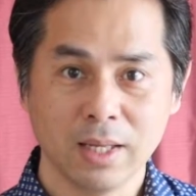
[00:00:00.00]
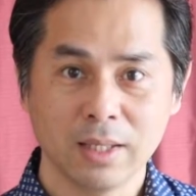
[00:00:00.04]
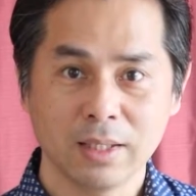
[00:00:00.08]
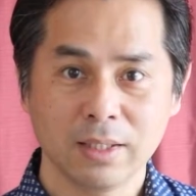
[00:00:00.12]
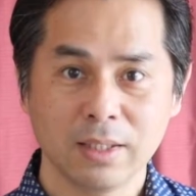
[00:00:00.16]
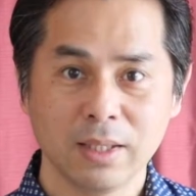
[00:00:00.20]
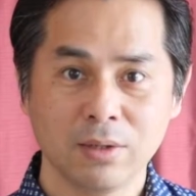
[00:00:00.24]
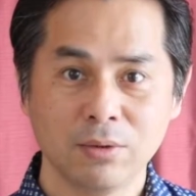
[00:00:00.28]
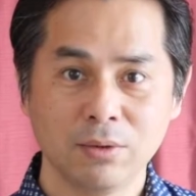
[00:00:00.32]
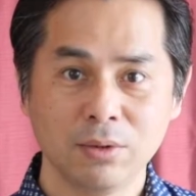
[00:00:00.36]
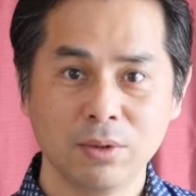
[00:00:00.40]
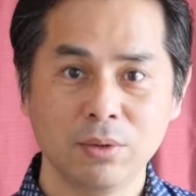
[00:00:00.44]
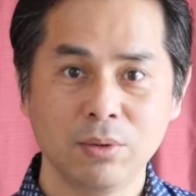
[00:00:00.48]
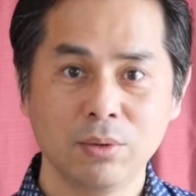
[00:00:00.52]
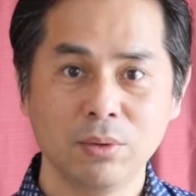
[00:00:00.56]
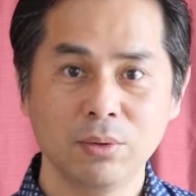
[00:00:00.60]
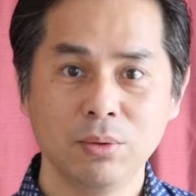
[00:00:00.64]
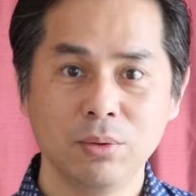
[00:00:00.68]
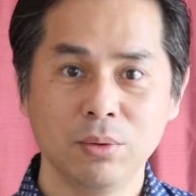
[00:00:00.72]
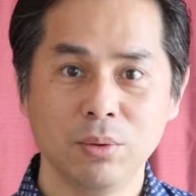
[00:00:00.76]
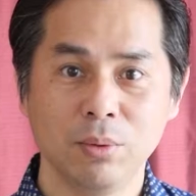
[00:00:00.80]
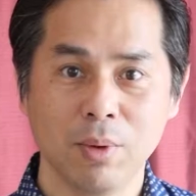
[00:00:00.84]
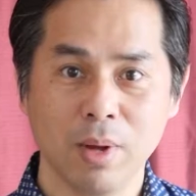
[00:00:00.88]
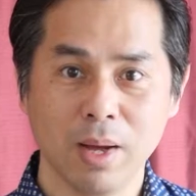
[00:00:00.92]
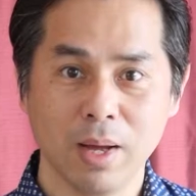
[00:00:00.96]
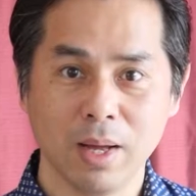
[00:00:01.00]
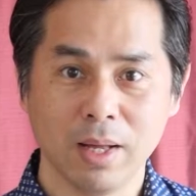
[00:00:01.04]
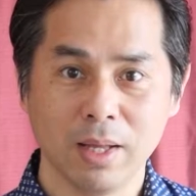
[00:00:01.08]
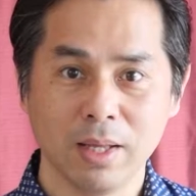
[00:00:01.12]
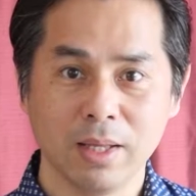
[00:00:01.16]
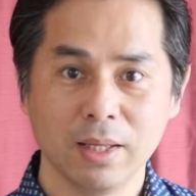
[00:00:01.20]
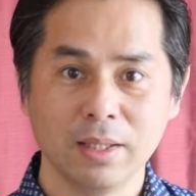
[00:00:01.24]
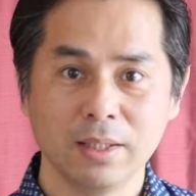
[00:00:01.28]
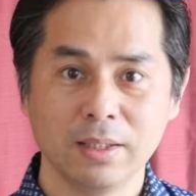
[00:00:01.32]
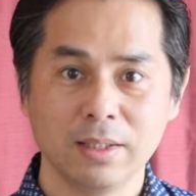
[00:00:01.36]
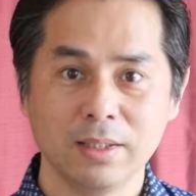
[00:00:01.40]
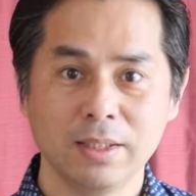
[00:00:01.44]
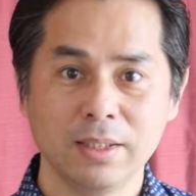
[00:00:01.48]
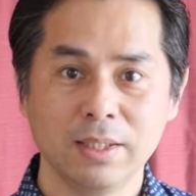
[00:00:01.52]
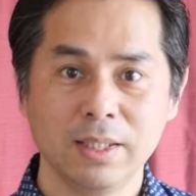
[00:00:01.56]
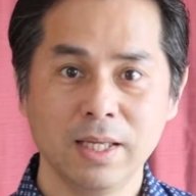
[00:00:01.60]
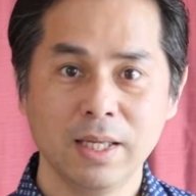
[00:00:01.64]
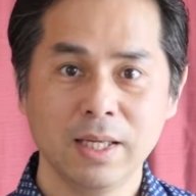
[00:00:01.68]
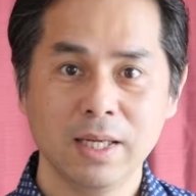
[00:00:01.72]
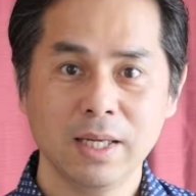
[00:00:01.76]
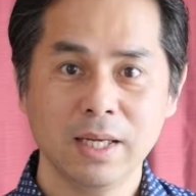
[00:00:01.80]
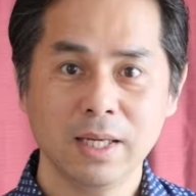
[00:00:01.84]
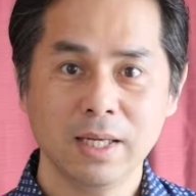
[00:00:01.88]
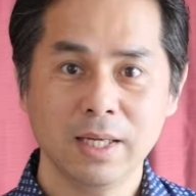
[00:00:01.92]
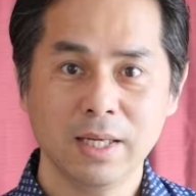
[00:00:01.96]
逆に今度は人間
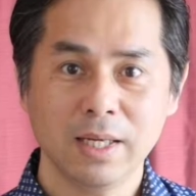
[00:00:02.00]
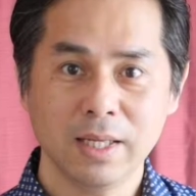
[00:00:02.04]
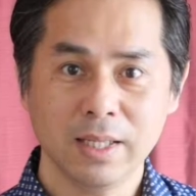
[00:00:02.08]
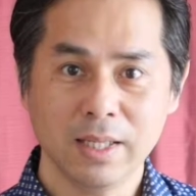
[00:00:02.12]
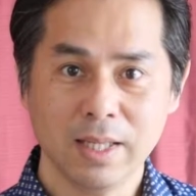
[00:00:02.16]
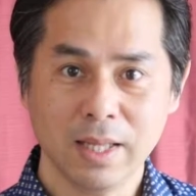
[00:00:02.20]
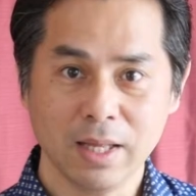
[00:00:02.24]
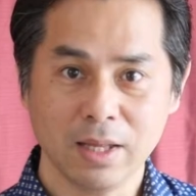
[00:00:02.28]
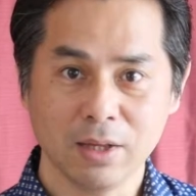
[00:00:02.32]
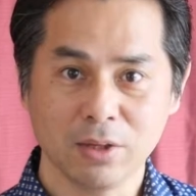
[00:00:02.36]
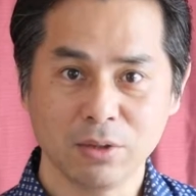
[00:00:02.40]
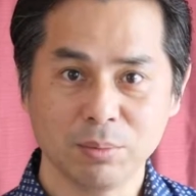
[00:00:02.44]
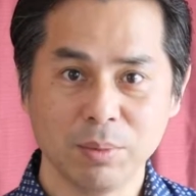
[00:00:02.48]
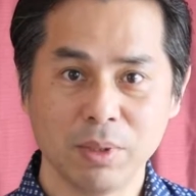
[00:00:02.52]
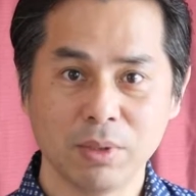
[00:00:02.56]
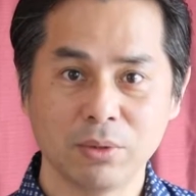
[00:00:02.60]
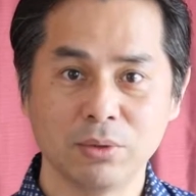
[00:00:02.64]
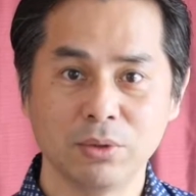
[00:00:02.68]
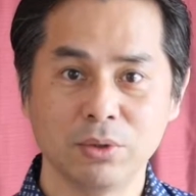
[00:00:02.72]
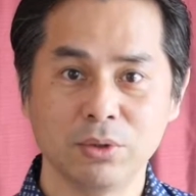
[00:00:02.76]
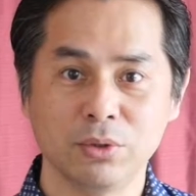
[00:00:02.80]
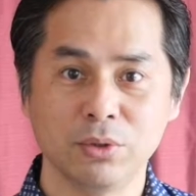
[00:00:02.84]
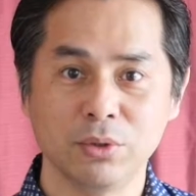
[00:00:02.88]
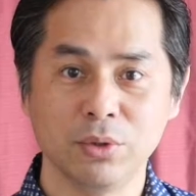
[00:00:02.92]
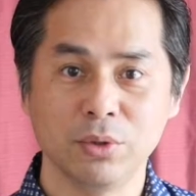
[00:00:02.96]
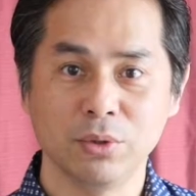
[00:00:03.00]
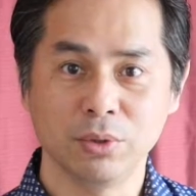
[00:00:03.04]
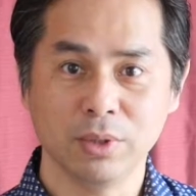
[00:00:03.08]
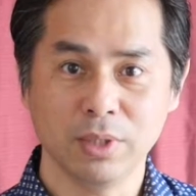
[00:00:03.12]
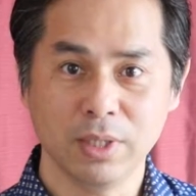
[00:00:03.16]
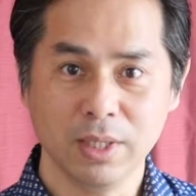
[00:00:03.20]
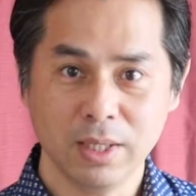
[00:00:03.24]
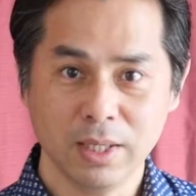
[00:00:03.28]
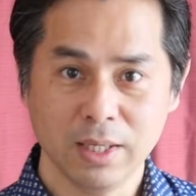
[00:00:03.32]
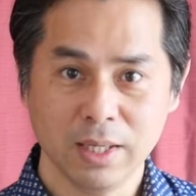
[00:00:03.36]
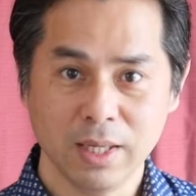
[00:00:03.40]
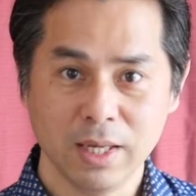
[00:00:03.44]
関係でうまくいくように